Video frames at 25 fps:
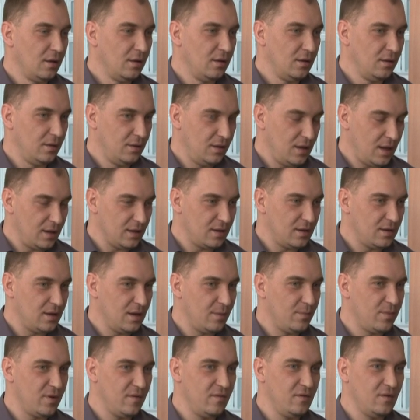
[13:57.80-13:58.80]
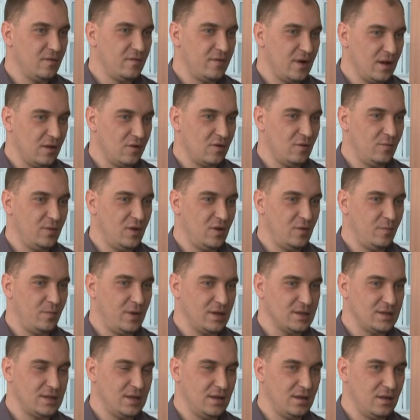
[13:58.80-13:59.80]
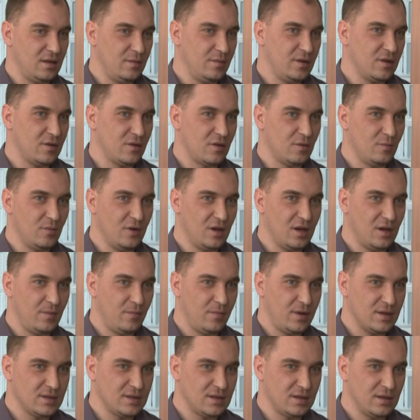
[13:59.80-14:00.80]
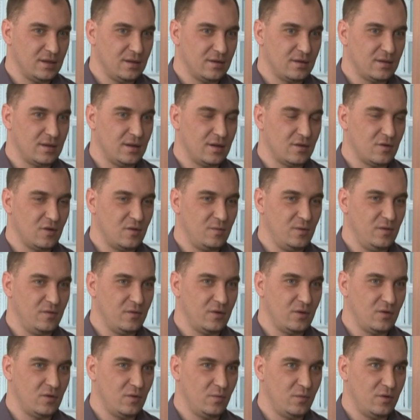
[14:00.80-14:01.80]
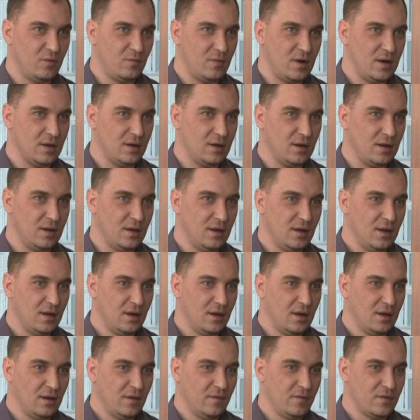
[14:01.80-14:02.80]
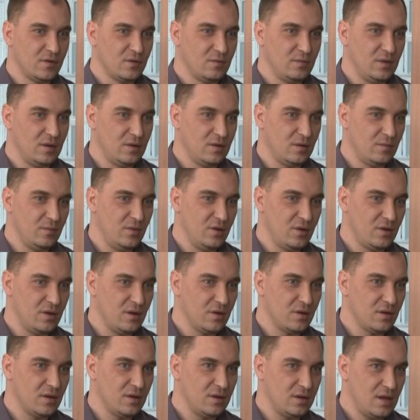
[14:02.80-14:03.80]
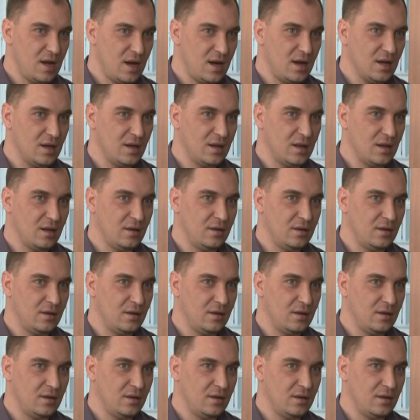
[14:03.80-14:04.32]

E, tak, na pewno warto mieć pasję, natomiast czy moja pasja jakoś mi w życiu pomaga? W sumie to myślę, że tak,